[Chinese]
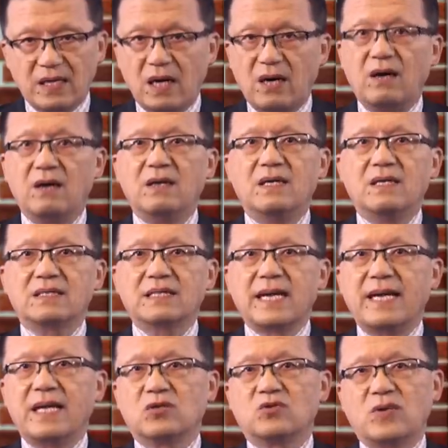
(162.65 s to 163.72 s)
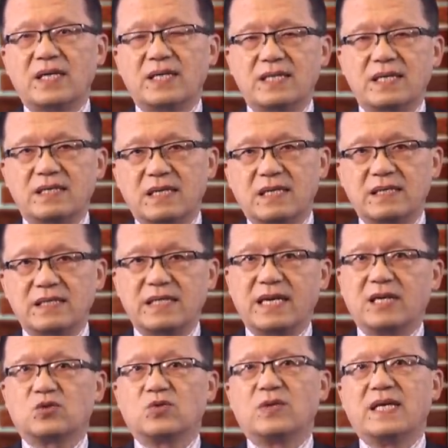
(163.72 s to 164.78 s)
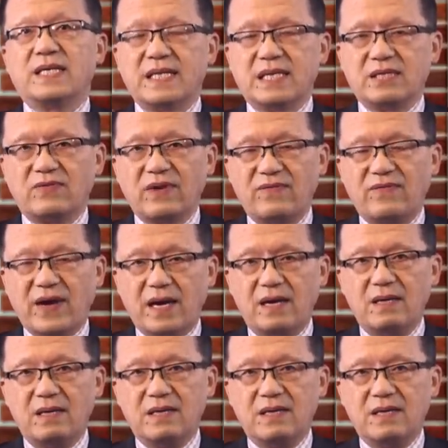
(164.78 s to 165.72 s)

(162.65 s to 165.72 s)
好，他也抓人家人，也说人家是违法。